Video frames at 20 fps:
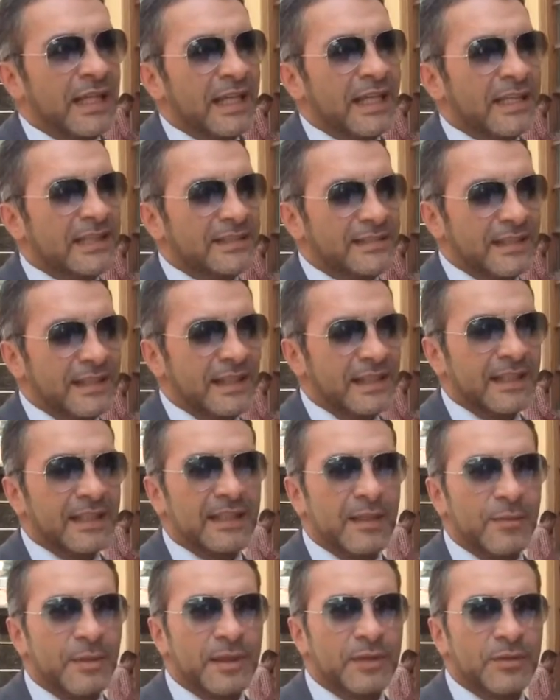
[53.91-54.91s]
ese
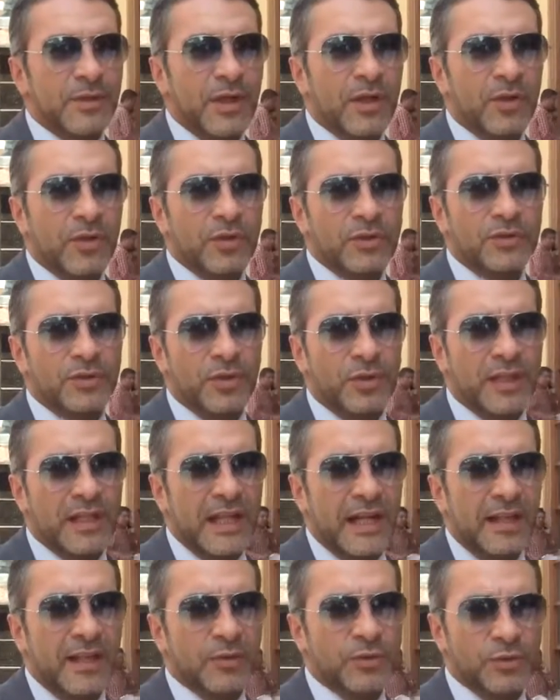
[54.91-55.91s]
incremento en el costo de
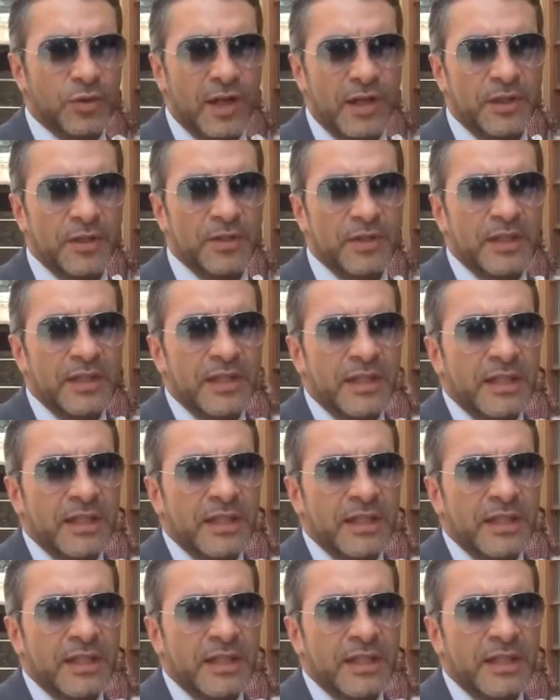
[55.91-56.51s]
cada usuario